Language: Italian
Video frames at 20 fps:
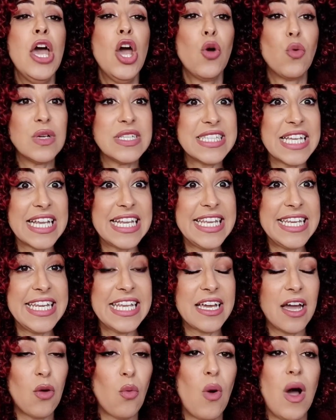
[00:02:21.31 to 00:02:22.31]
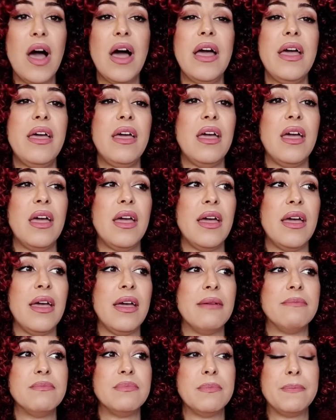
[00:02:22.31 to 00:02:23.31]
questa clinica qua
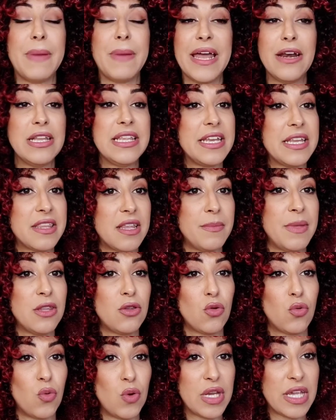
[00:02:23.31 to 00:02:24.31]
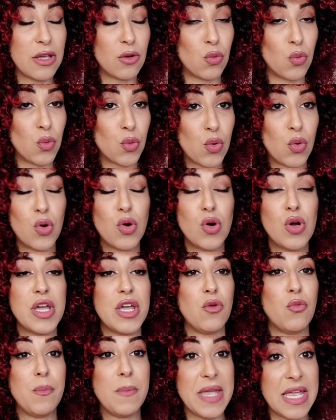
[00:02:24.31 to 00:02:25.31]
eh, parla direttamente col chirurgo e
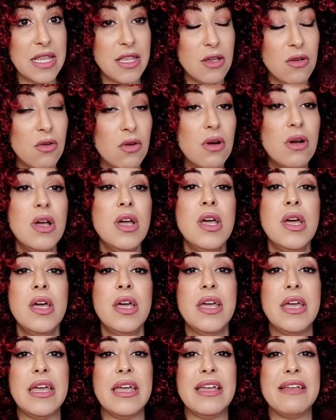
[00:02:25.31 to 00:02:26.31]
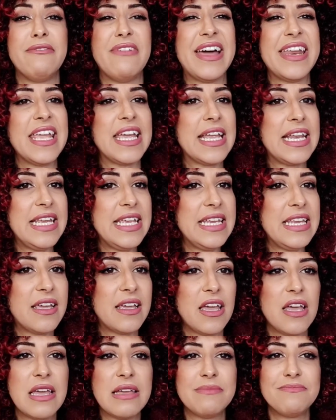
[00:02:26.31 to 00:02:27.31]
un medico, eh, varie
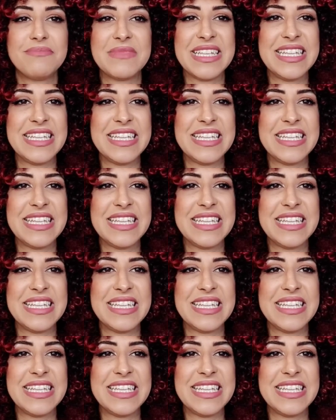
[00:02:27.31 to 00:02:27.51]
cliniche